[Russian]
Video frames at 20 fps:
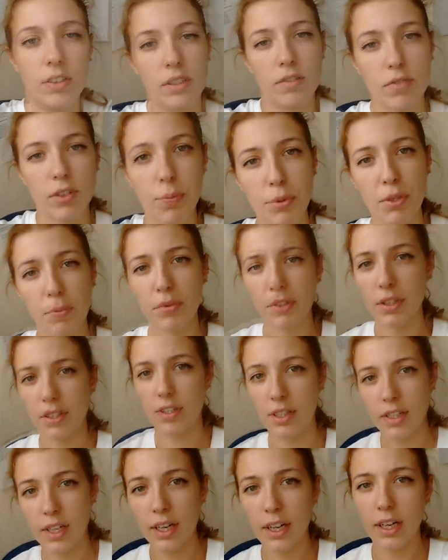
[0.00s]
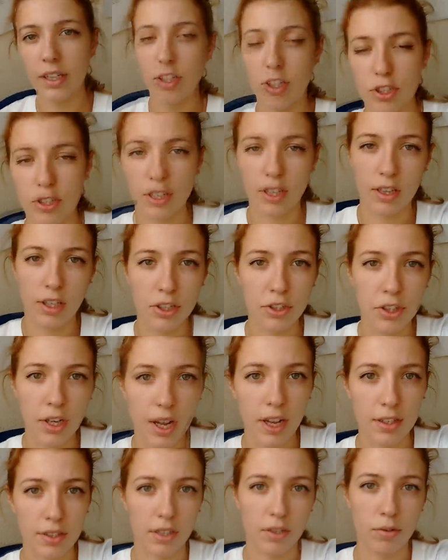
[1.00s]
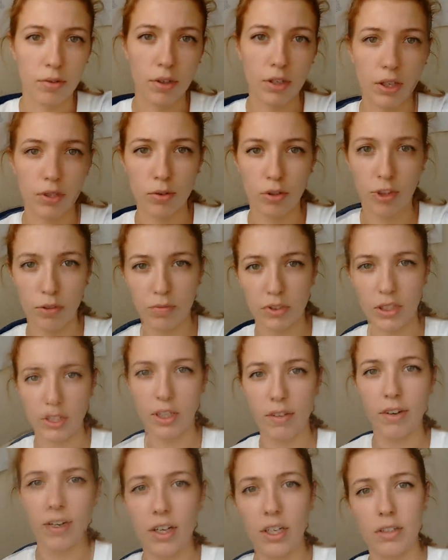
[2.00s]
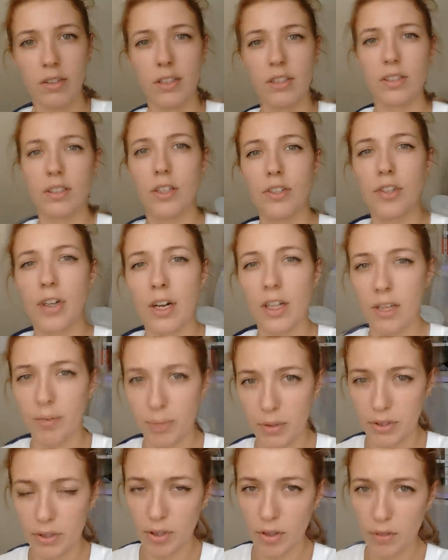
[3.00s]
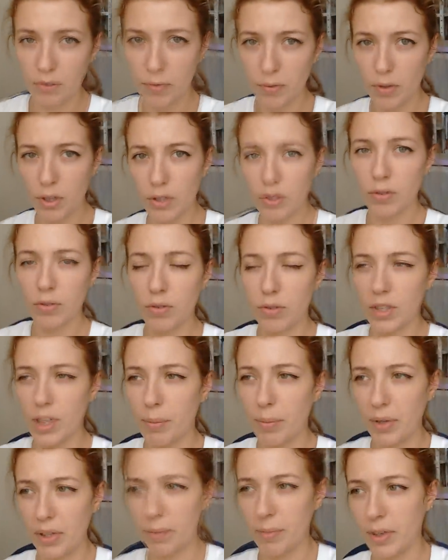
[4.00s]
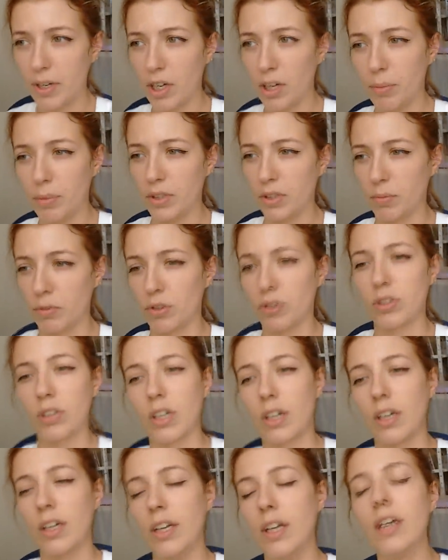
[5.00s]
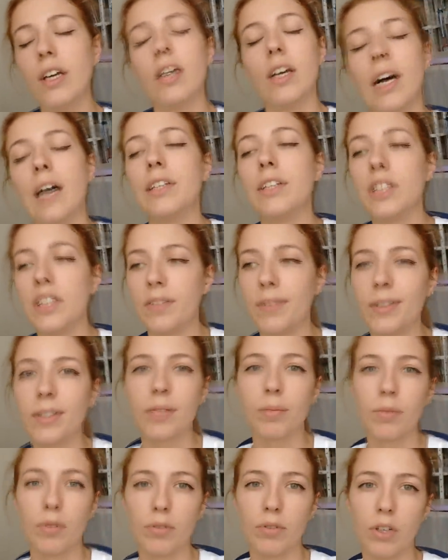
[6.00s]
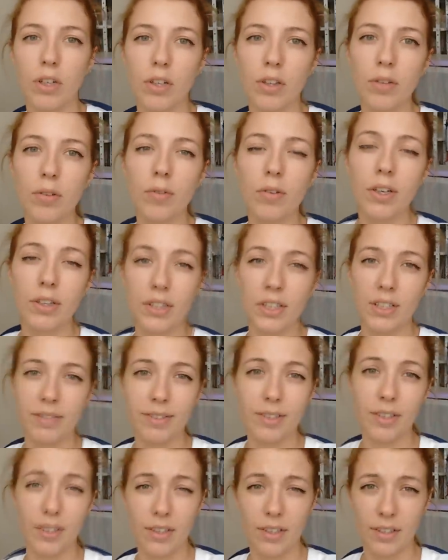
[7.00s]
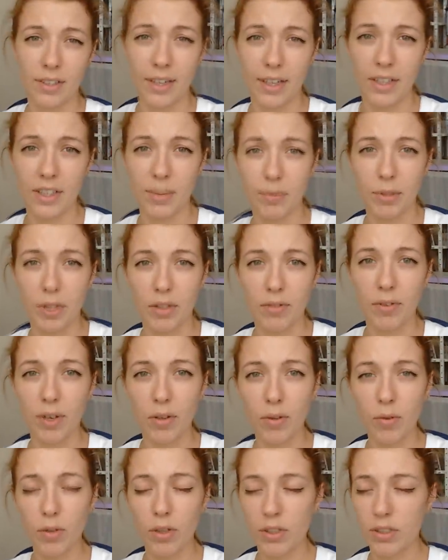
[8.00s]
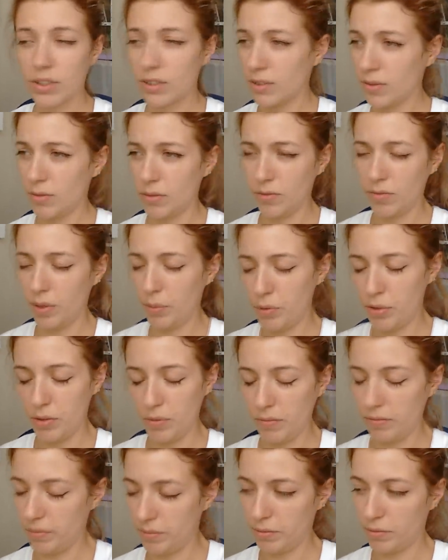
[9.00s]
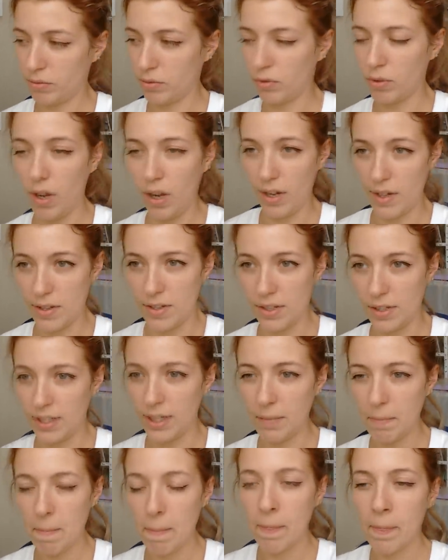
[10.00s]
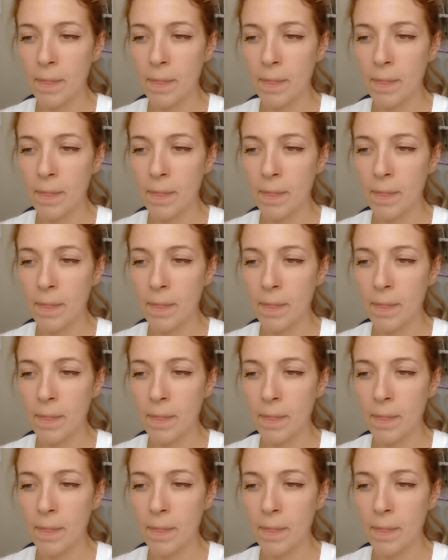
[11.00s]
В общем-то, цена, конечно, отличалась от той, которую мне говорили изначально по телефону, но я понимаю, потому что они не видят мою длину, они не видят состояние моих волос, ну, в общем, нюансы, да.